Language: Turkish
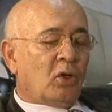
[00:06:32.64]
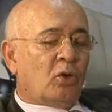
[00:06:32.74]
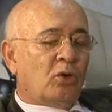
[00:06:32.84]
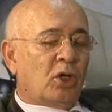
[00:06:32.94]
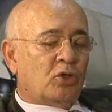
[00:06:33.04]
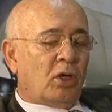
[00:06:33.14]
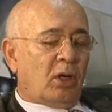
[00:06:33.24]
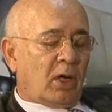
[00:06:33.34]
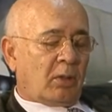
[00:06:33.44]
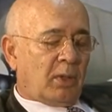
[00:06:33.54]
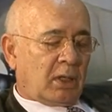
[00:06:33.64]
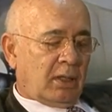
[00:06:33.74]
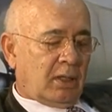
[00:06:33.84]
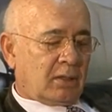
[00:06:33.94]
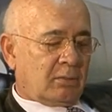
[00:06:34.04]
Konuya şöyle bakmak
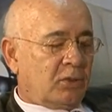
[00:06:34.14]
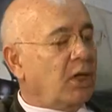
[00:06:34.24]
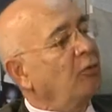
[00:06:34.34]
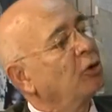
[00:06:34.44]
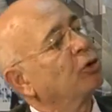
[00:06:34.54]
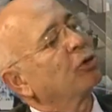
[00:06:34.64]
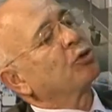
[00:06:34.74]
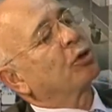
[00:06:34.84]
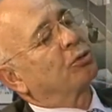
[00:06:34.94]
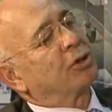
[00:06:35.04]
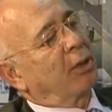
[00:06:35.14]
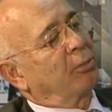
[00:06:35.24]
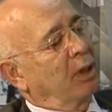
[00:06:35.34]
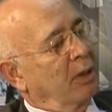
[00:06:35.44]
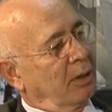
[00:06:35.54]
lazım. Salvador'un çok güzel
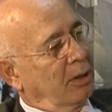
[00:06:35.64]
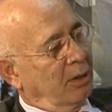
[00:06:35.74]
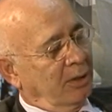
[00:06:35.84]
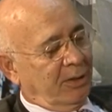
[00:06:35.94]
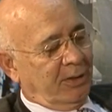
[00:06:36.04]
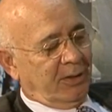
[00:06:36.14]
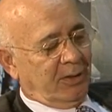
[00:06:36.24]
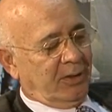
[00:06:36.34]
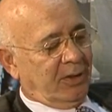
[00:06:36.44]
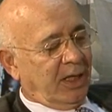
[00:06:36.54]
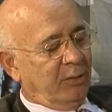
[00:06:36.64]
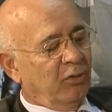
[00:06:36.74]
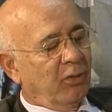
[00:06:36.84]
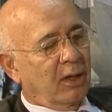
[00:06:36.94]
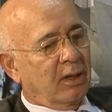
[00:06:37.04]
bir e,
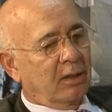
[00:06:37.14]
deyimi var.